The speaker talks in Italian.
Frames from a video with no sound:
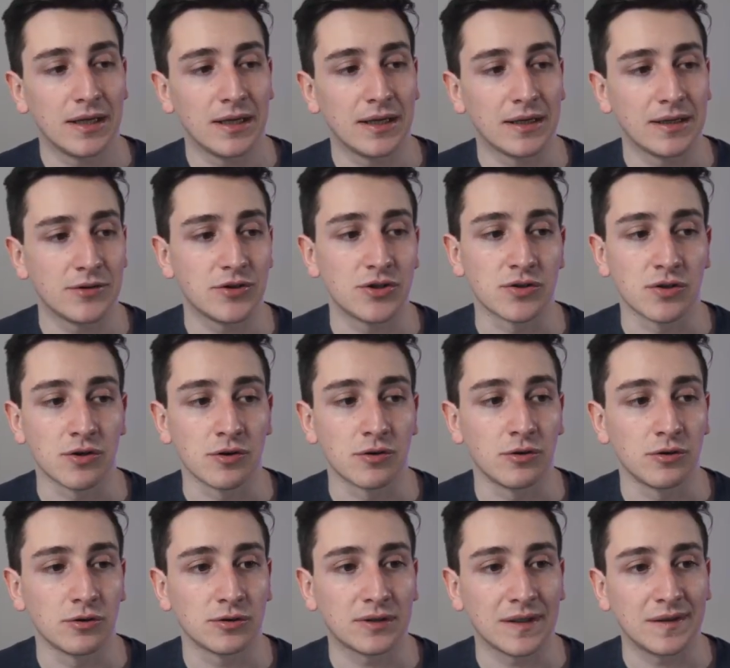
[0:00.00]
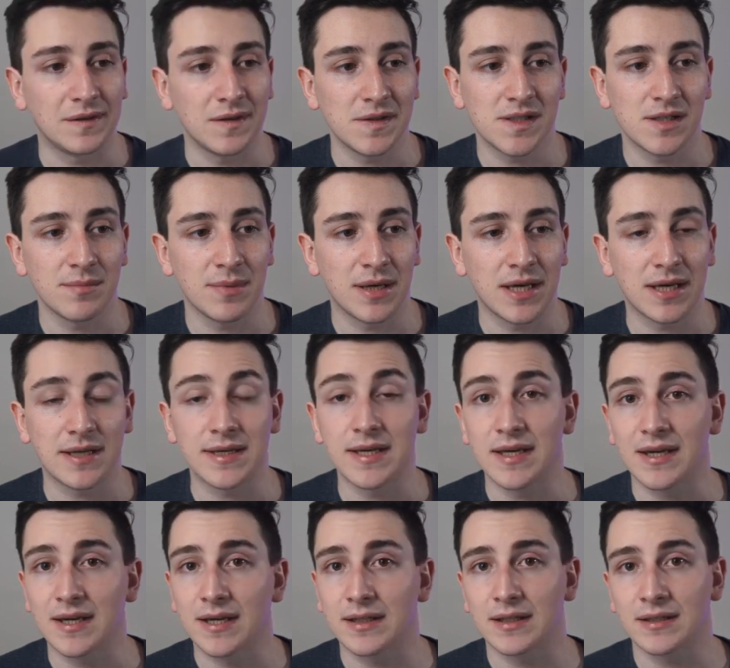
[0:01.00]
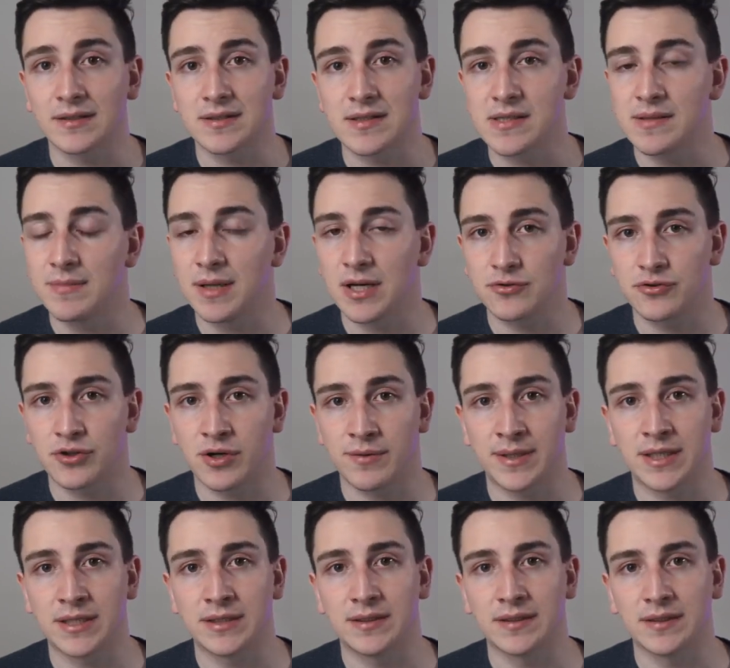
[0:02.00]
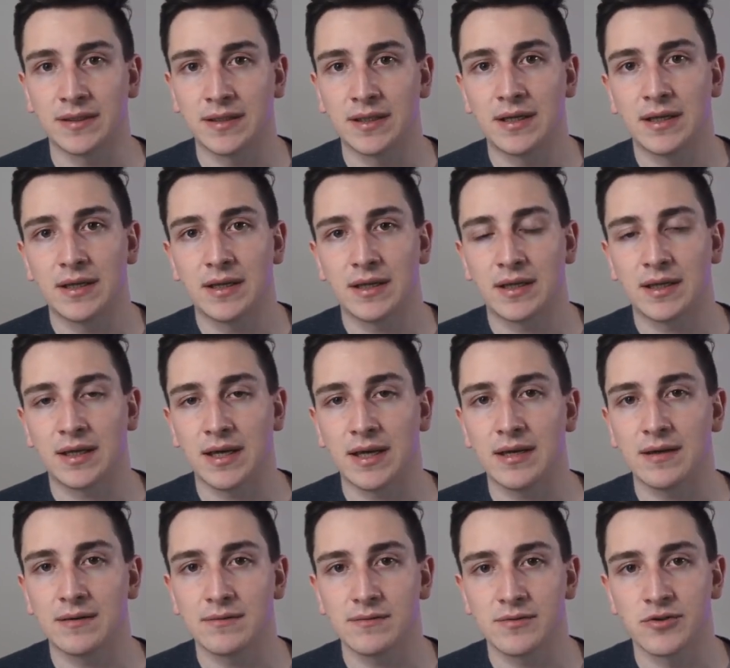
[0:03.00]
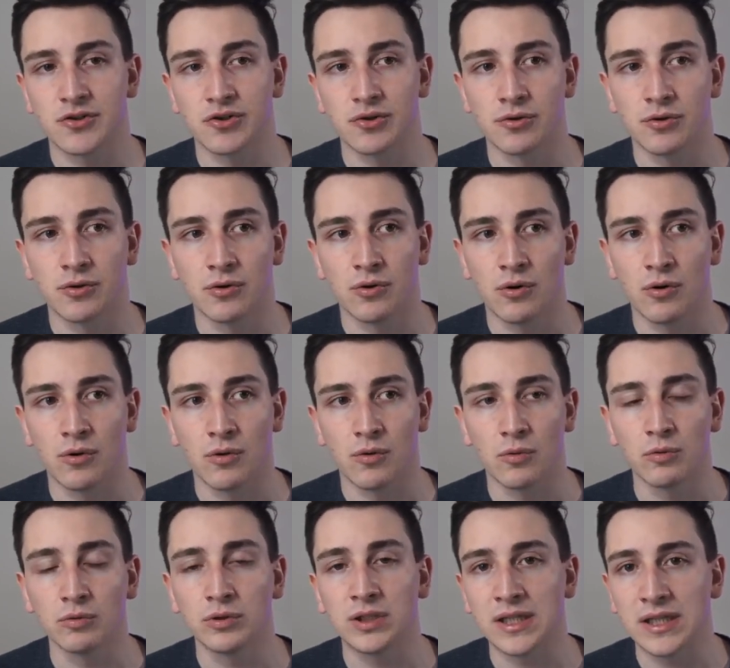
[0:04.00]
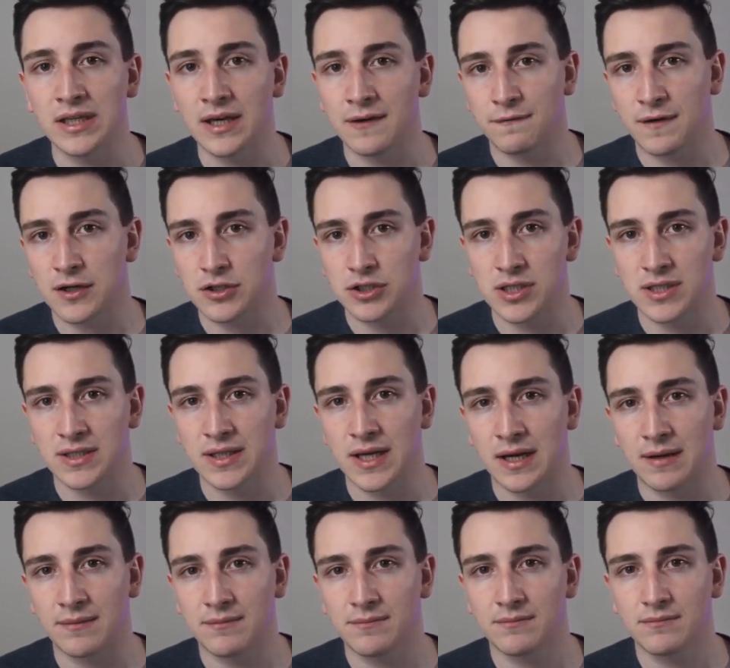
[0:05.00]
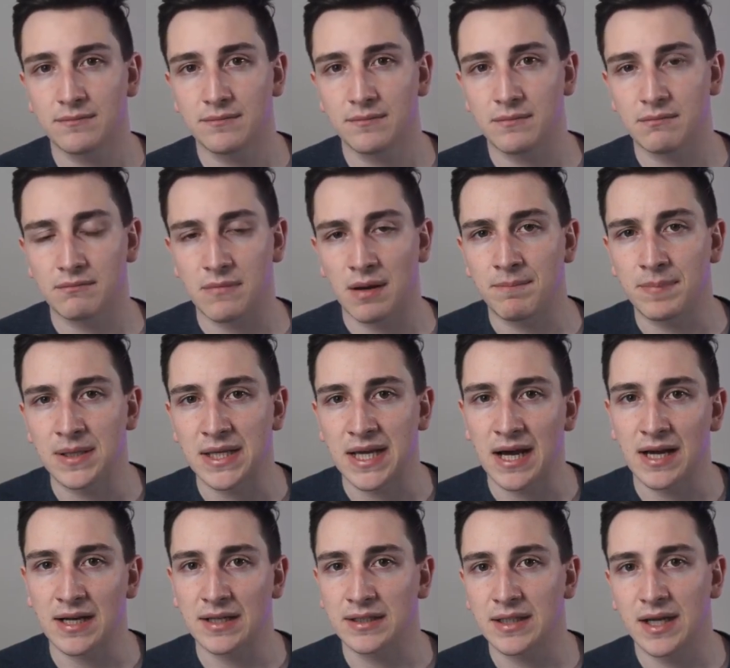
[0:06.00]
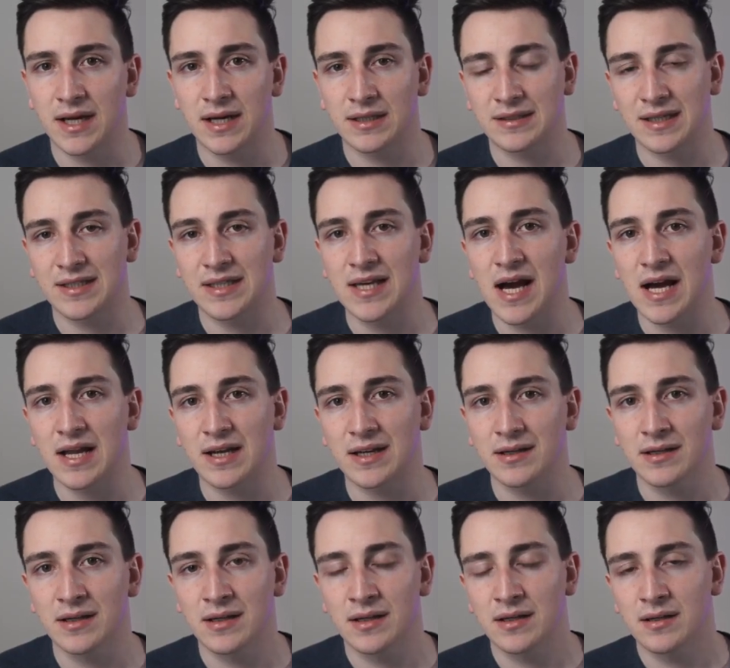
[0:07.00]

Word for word: E ci sono tantissime chicche, tantissimi ragionamenti che sono utili e facili da applicare, da tagliare,